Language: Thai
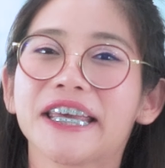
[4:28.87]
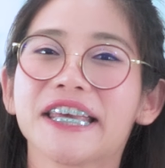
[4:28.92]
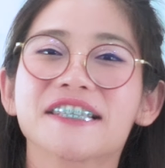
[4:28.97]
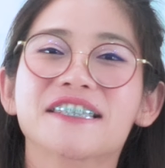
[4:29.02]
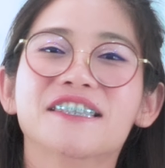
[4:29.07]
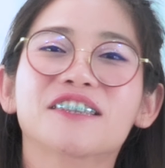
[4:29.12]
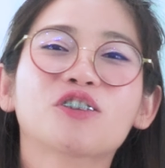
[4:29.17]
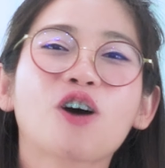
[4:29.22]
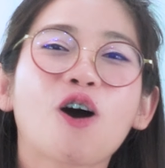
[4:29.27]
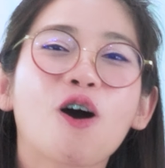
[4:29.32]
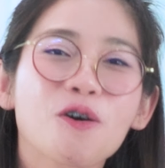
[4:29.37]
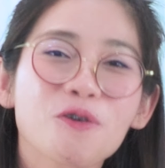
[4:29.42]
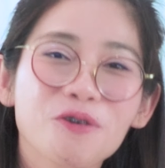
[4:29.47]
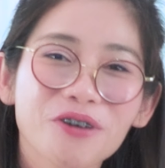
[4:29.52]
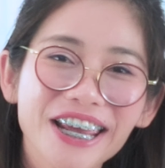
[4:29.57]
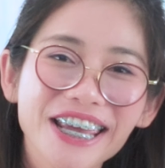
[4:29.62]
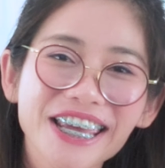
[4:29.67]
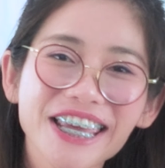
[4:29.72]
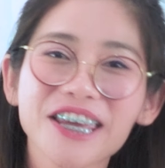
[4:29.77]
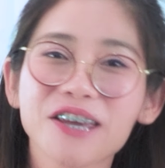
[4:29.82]

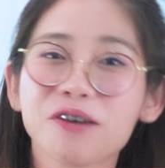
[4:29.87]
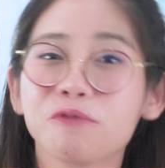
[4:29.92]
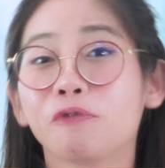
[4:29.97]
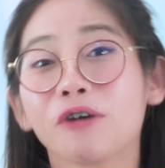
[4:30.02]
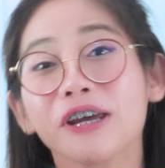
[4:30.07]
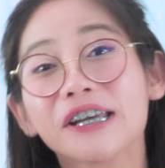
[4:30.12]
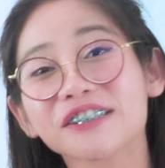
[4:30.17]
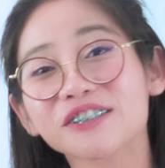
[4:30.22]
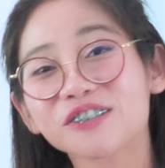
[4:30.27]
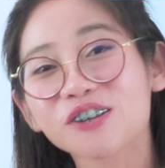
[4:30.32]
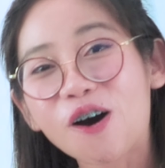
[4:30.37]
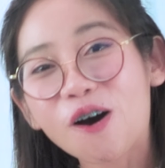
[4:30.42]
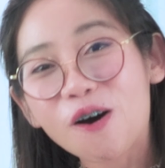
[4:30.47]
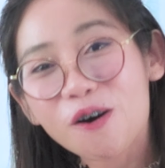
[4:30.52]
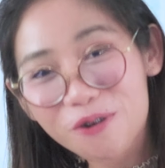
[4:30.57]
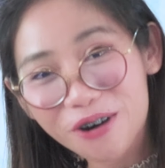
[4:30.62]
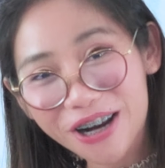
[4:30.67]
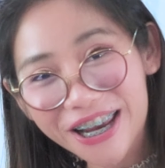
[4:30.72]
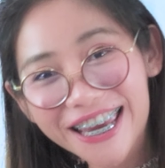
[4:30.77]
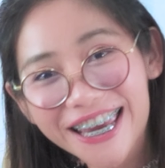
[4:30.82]
history
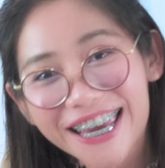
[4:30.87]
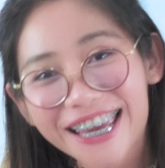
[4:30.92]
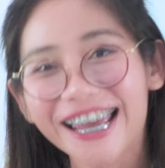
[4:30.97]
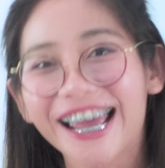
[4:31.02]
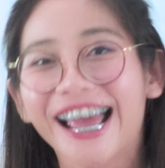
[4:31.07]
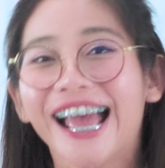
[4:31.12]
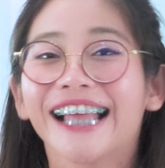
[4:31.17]
victory